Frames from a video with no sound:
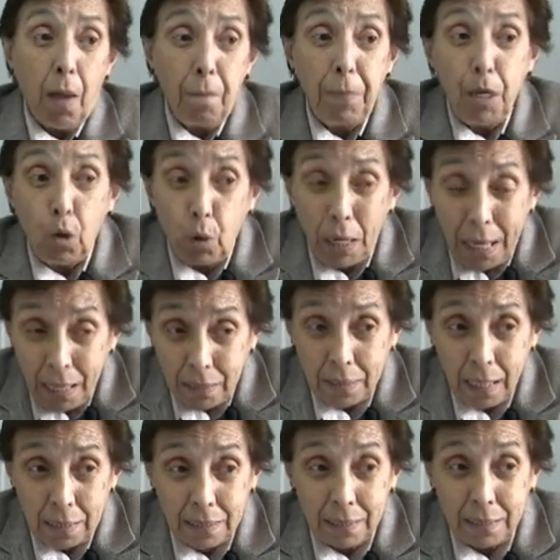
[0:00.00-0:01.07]
Pero
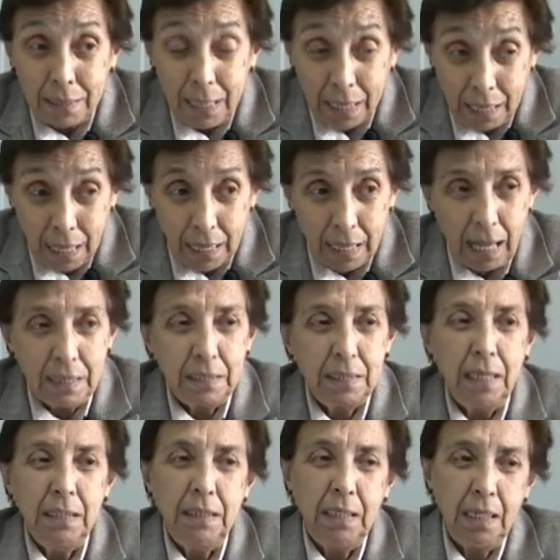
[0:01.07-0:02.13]
esa sequedad
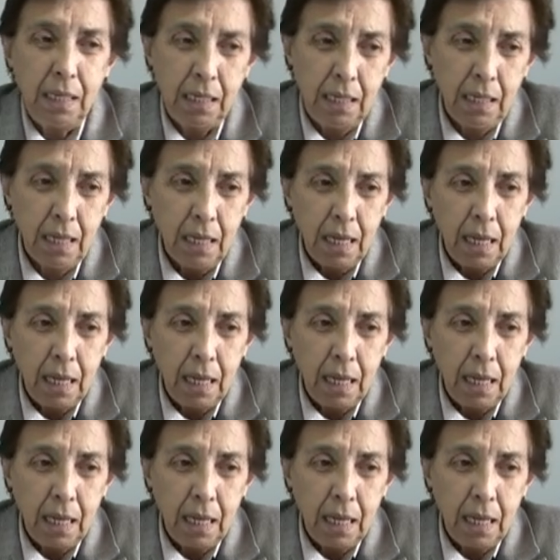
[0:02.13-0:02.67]
que tiene,